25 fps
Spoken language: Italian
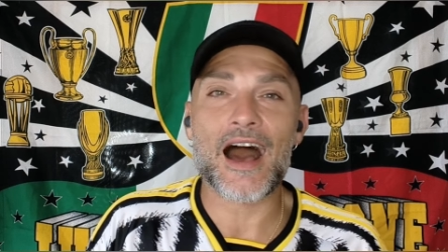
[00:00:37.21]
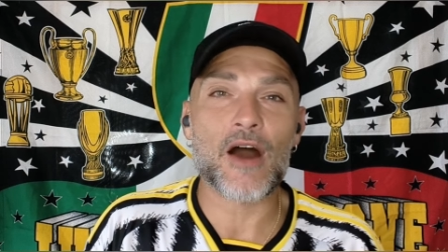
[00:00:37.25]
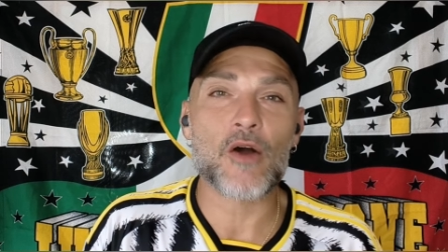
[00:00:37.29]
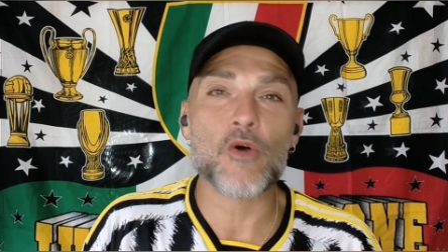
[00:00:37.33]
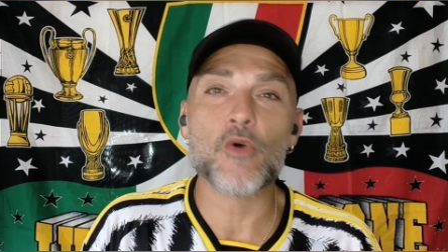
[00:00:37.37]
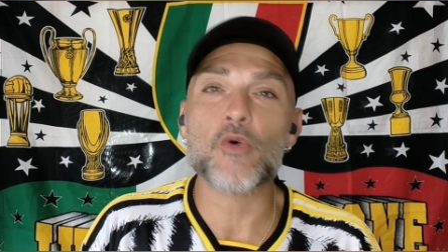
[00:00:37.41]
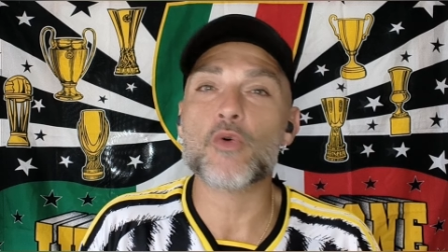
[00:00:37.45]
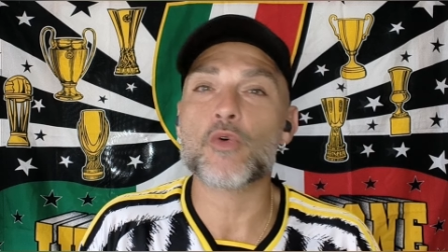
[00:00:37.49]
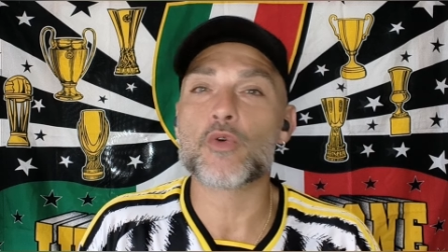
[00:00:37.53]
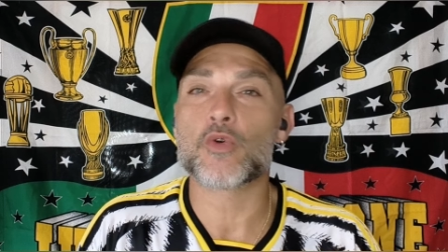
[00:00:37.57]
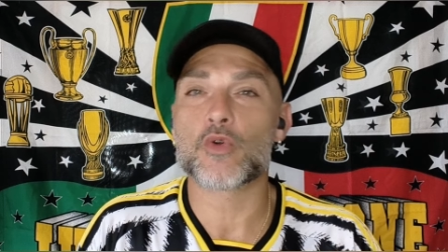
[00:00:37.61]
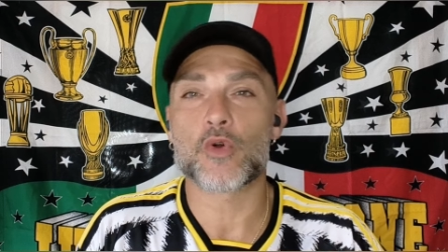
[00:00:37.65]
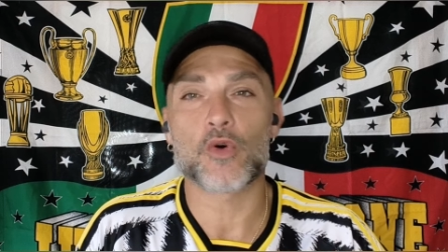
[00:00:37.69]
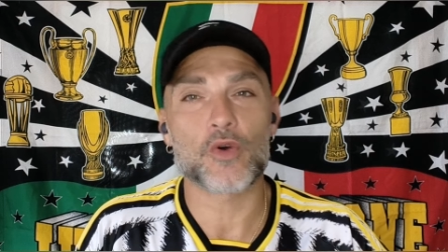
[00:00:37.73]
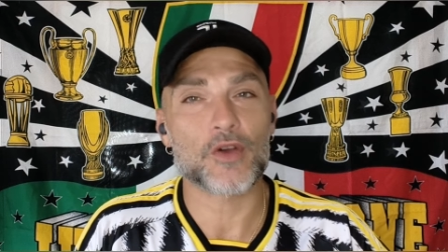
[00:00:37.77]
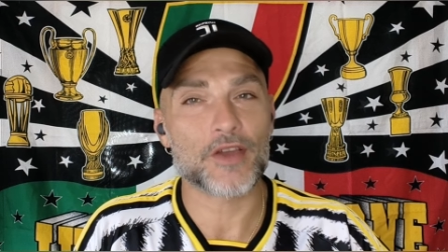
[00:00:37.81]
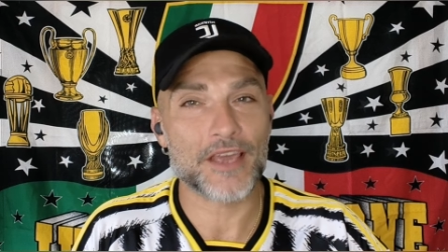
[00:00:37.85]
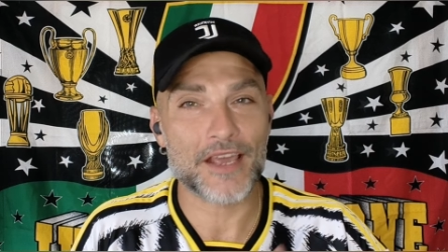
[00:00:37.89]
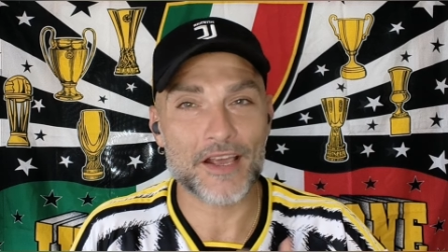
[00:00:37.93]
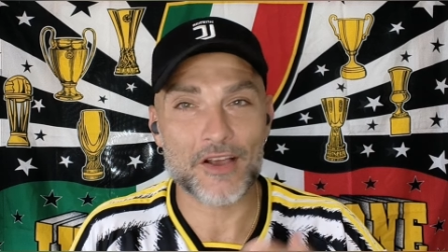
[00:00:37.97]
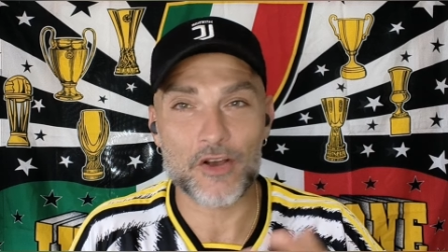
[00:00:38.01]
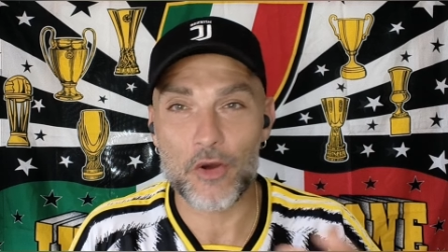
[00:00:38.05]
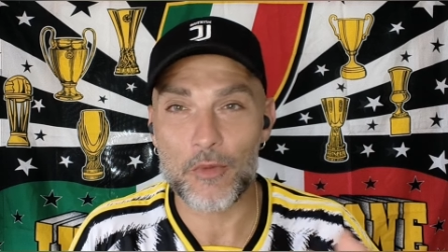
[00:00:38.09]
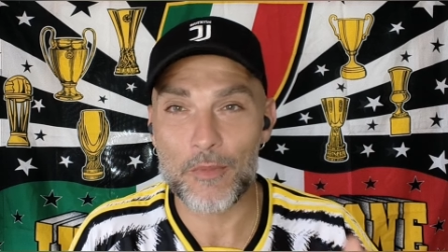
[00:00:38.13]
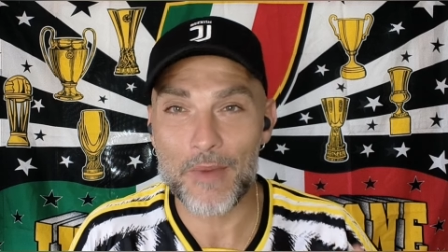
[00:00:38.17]
a uno
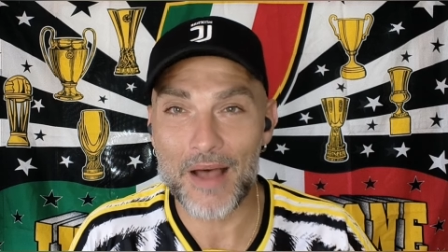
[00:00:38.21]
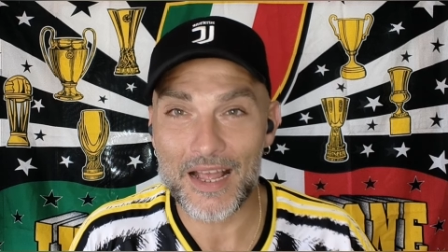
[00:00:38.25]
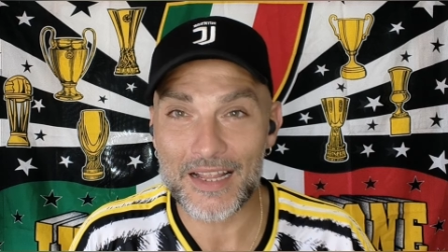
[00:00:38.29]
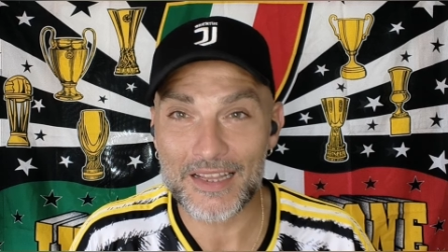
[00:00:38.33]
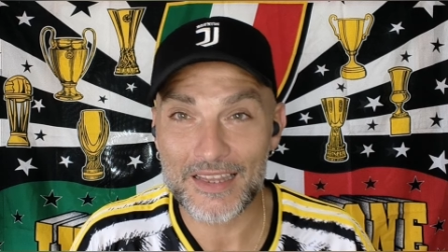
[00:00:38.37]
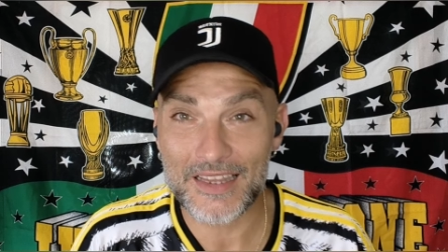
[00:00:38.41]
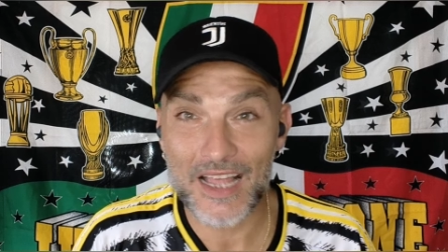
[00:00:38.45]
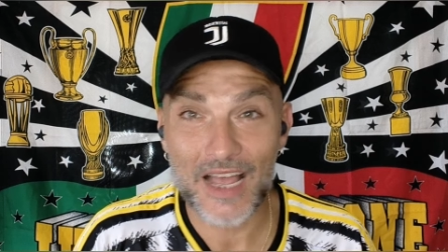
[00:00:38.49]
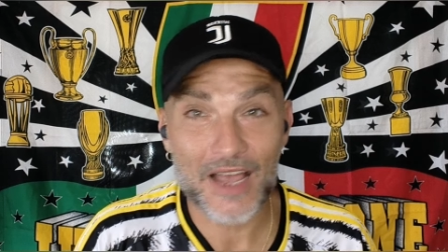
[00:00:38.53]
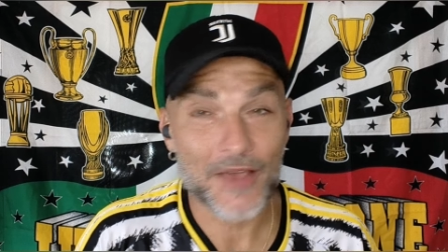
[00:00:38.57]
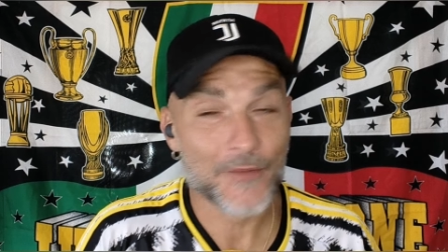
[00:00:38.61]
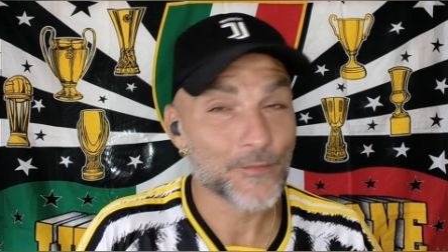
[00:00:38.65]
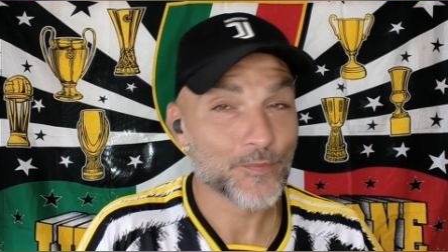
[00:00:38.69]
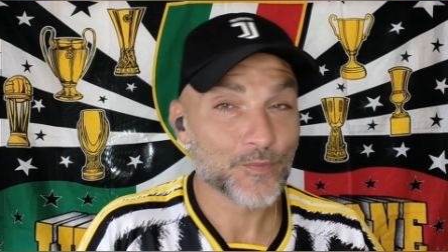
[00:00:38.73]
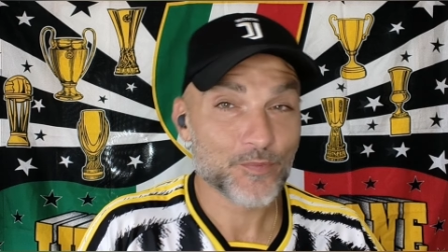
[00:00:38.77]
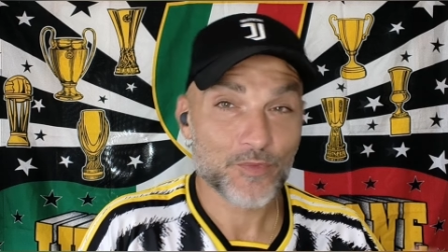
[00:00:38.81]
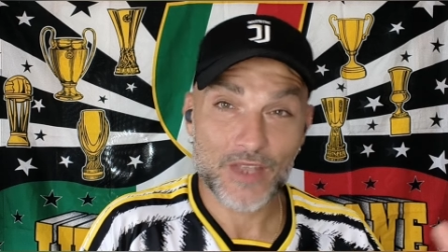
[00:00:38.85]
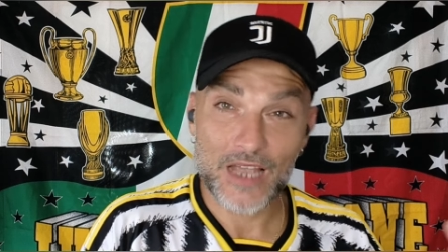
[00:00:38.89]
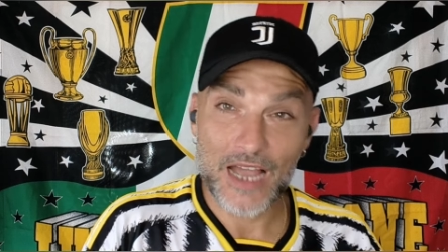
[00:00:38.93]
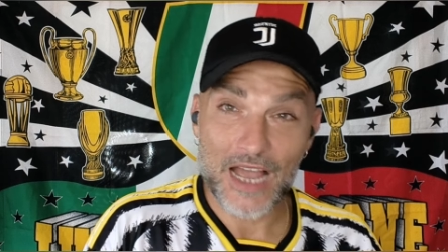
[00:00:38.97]
che comanda,